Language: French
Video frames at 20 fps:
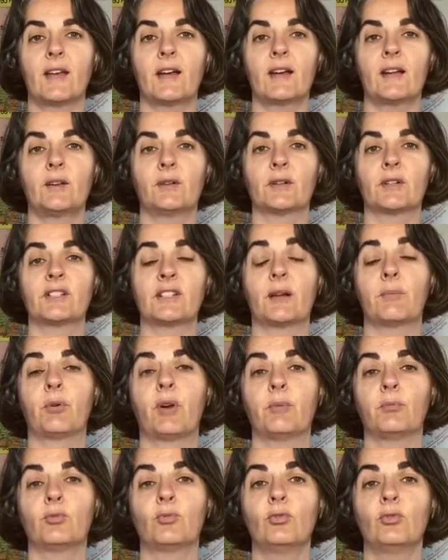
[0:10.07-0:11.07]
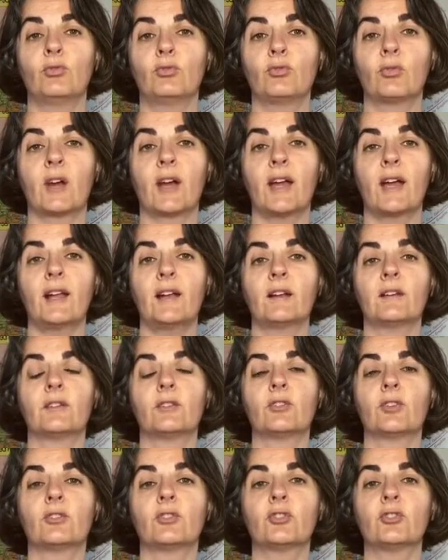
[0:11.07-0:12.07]
Alors, c'est un problème culturel.
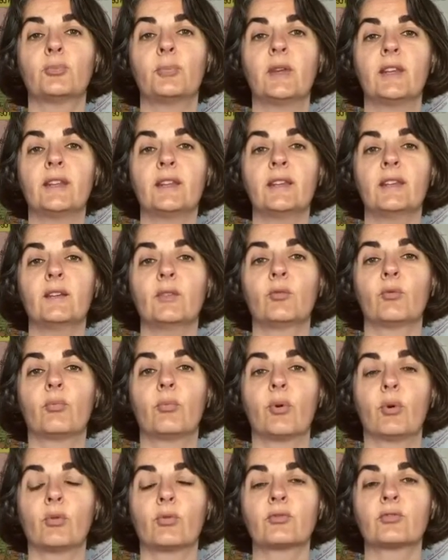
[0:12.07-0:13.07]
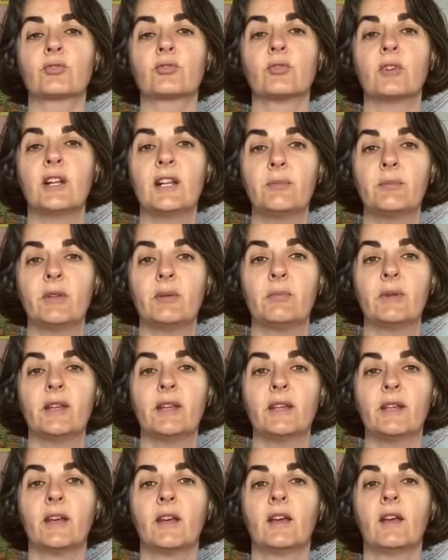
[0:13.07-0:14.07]
Dans notre pays, on pense que les
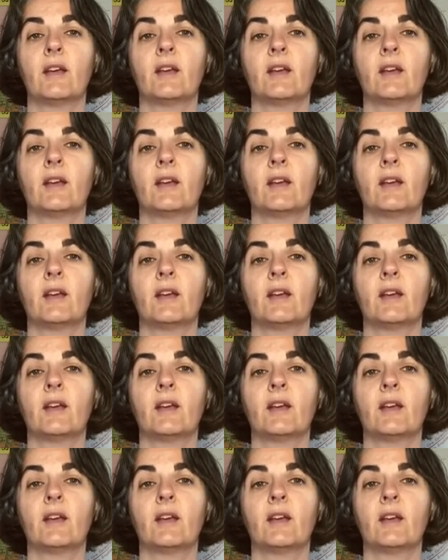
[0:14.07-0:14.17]
bébés